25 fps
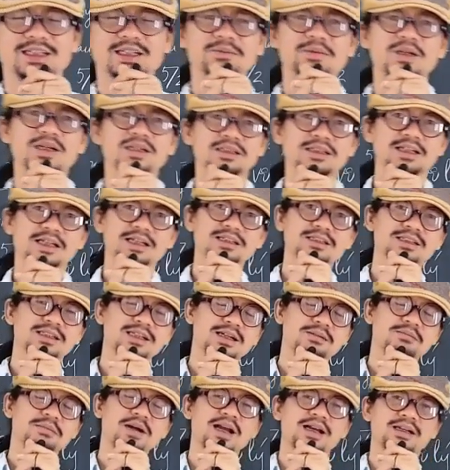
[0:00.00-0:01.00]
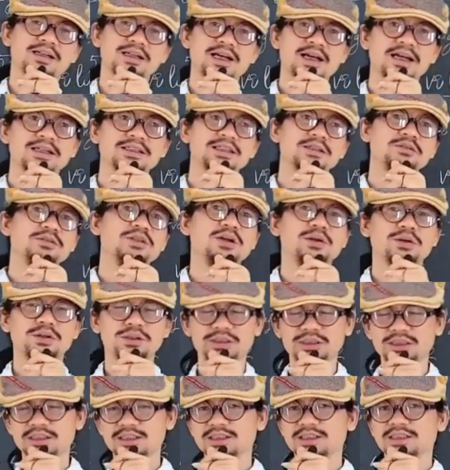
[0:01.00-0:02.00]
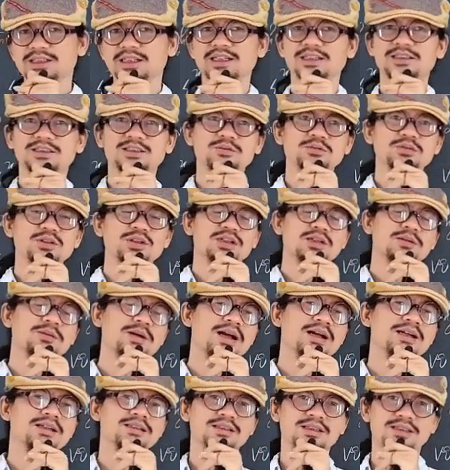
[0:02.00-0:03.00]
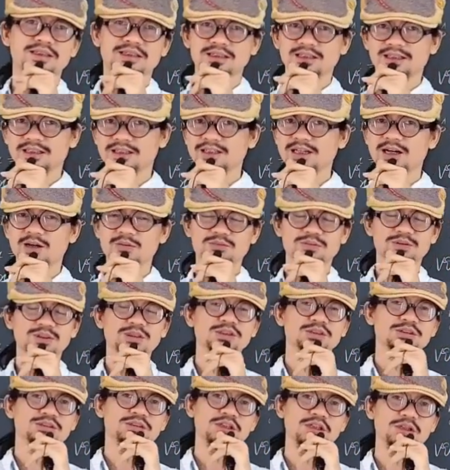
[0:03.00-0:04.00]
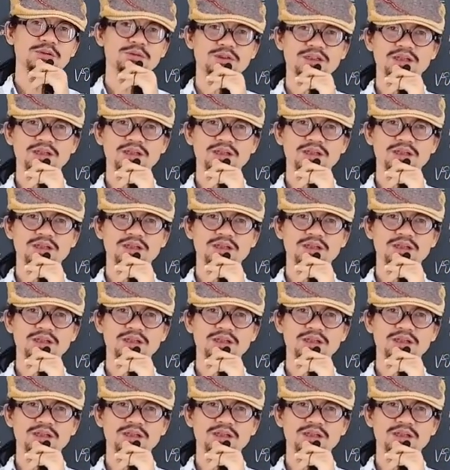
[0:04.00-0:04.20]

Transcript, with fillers: cảm ơn các à, bạn đã theo dõi chúc cho các bạn à, học được nhiều